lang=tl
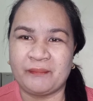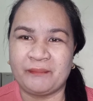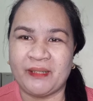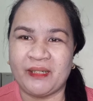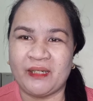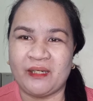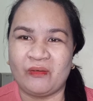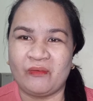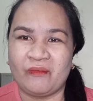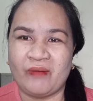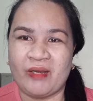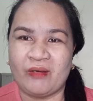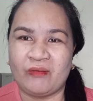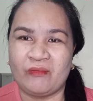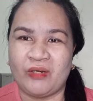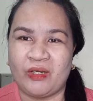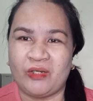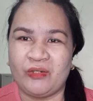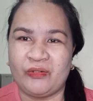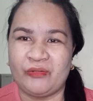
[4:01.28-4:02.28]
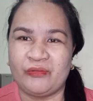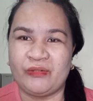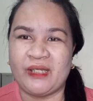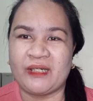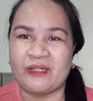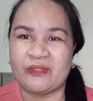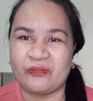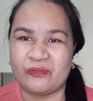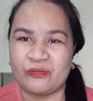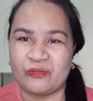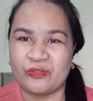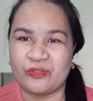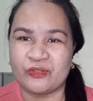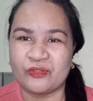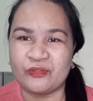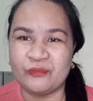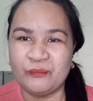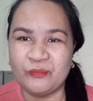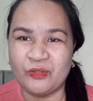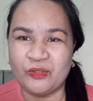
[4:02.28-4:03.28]
magpagawa kung ano yung lang yung
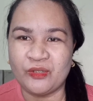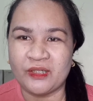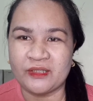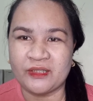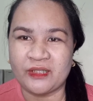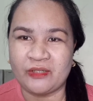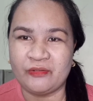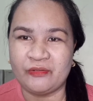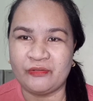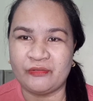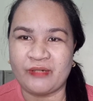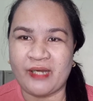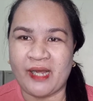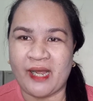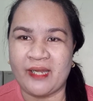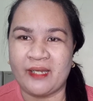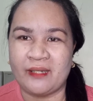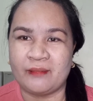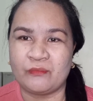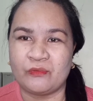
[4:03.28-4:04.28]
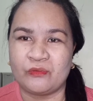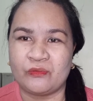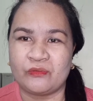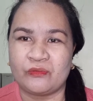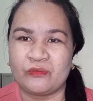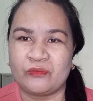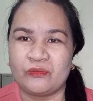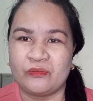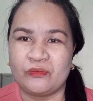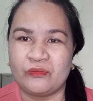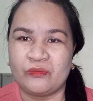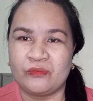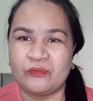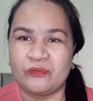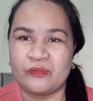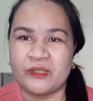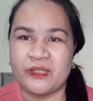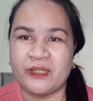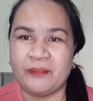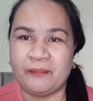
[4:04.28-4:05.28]
gusto mo at ano yung kaya mo
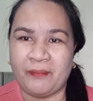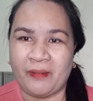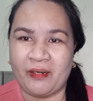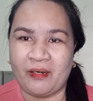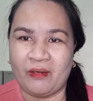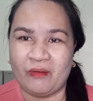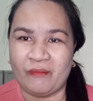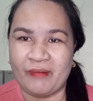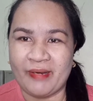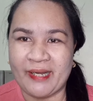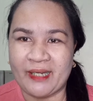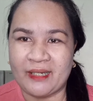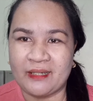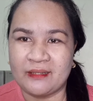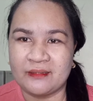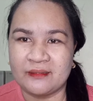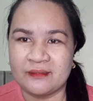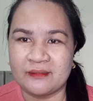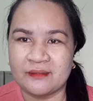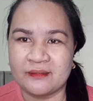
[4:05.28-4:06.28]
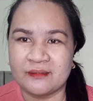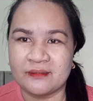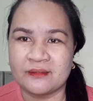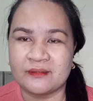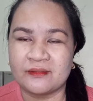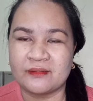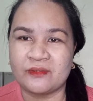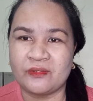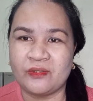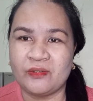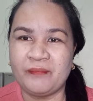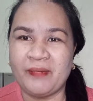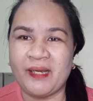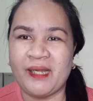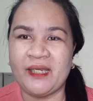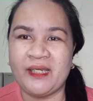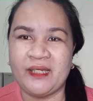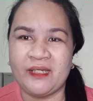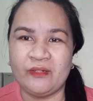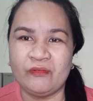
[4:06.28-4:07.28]
ipagawa. So,
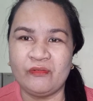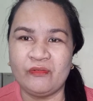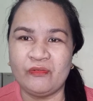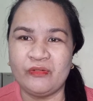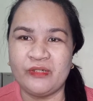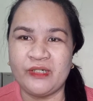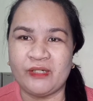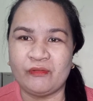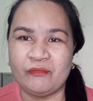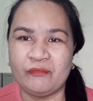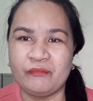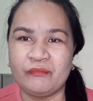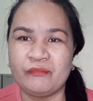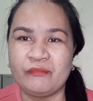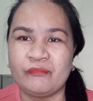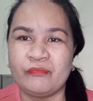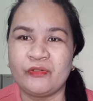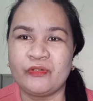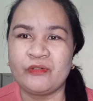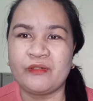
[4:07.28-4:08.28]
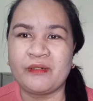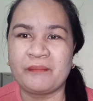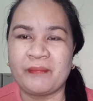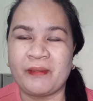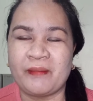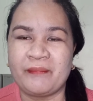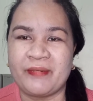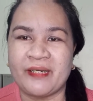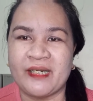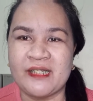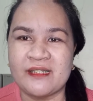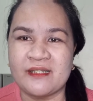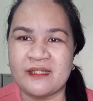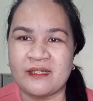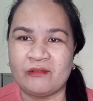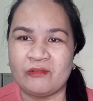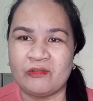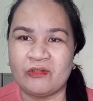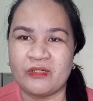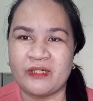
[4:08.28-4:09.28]
bali yung una kung nung nagpa-brace
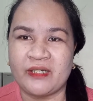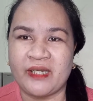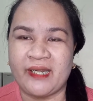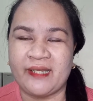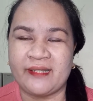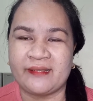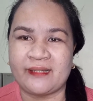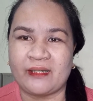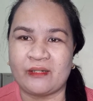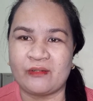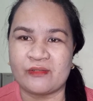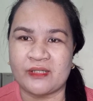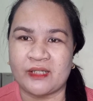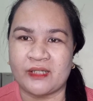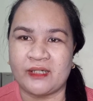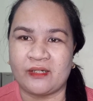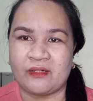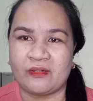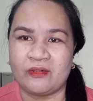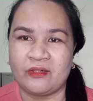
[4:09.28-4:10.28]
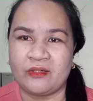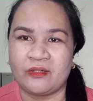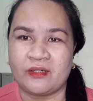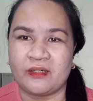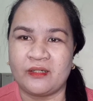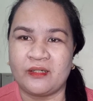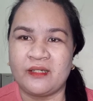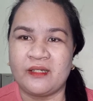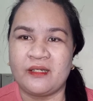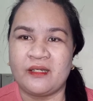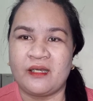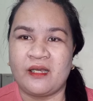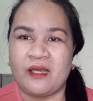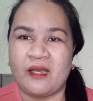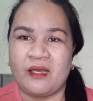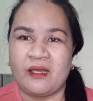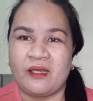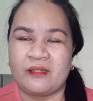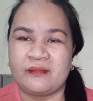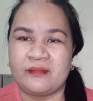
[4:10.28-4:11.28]
ako, na 8,000 ako.
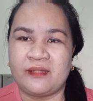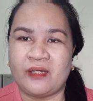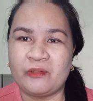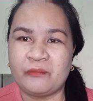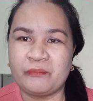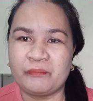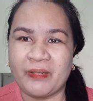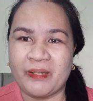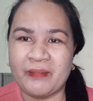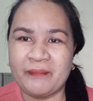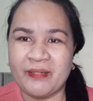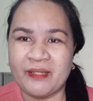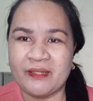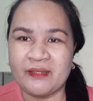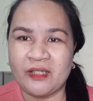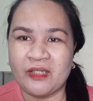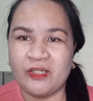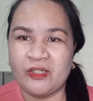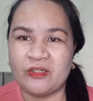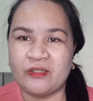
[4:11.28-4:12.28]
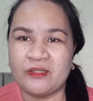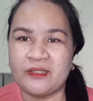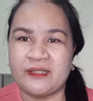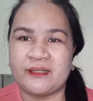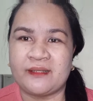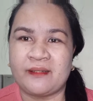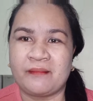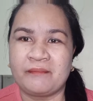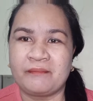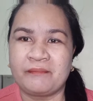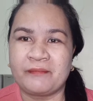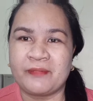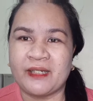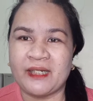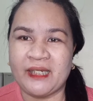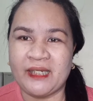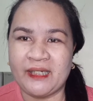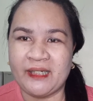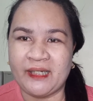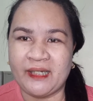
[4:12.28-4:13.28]
Down payment na yon isang
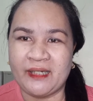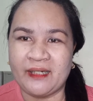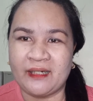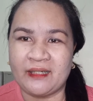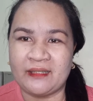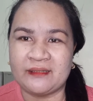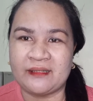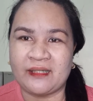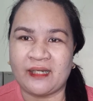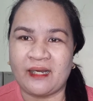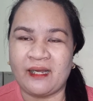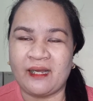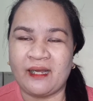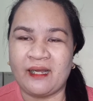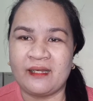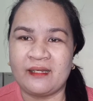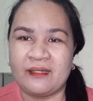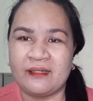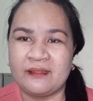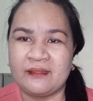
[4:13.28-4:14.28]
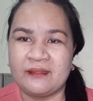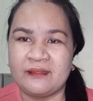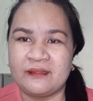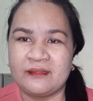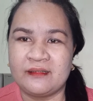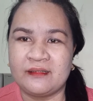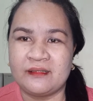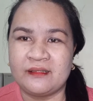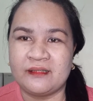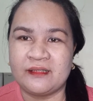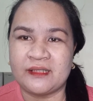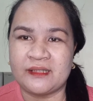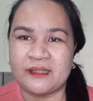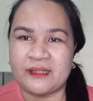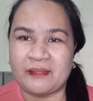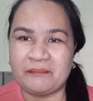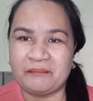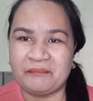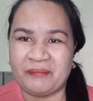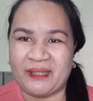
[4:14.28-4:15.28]
cleaning at saka
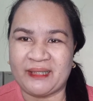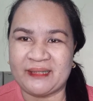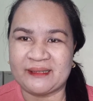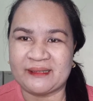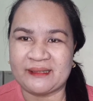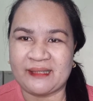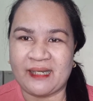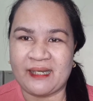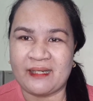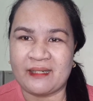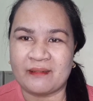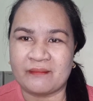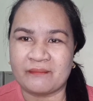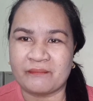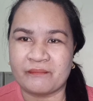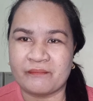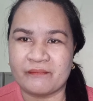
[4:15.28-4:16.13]
isang pasta.